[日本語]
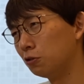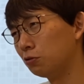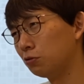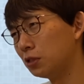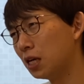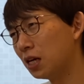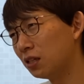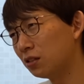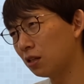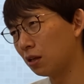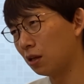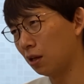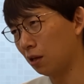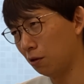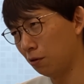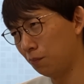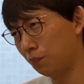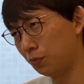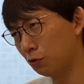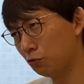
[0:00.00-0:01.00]
な
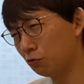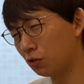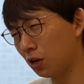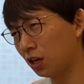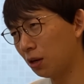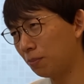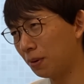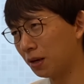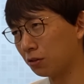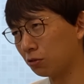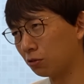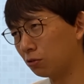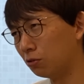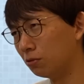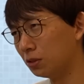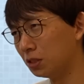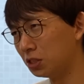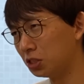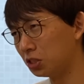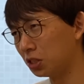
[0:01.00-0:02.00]
ぜ鵜飼が
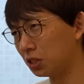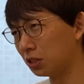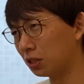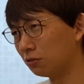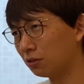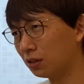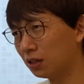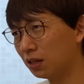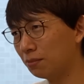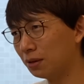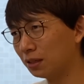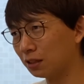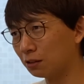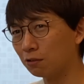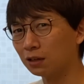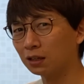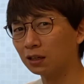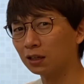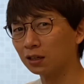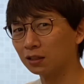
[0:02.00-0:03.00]
パソコンをいじっていたのかがまだ
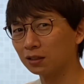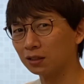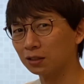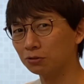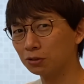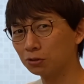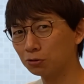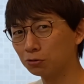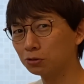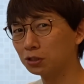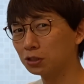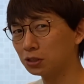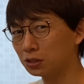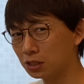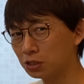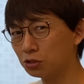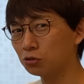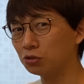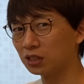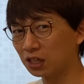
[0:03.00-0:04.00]
わからないので、ここ
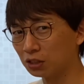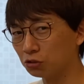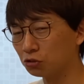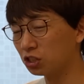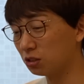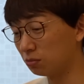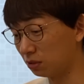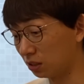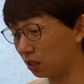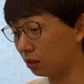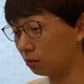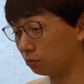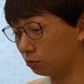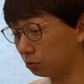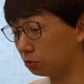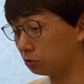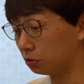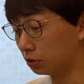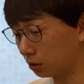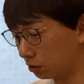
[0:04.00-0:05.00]
非常に楽しみな部
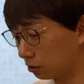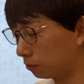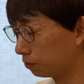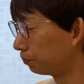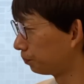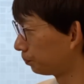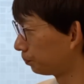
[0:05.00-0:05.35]
分です。